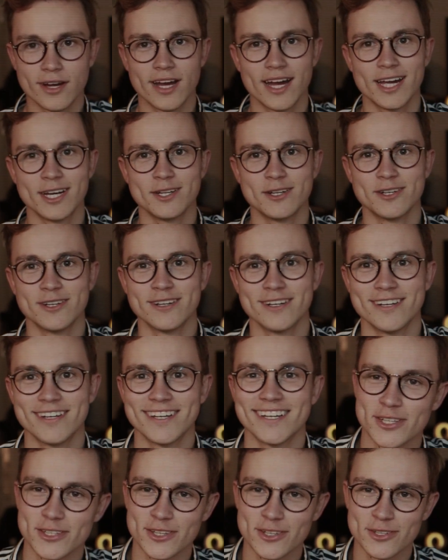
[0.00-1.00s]
Allô
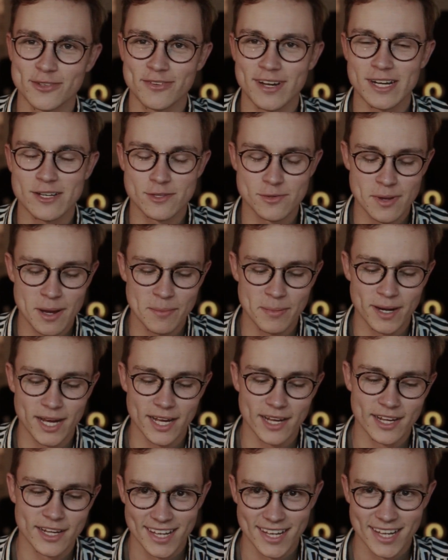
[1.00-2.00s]
Je suis en train d'ouvrir le swap,
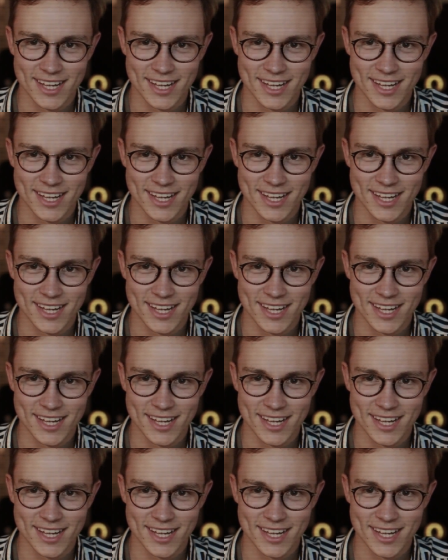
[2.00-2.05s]
là.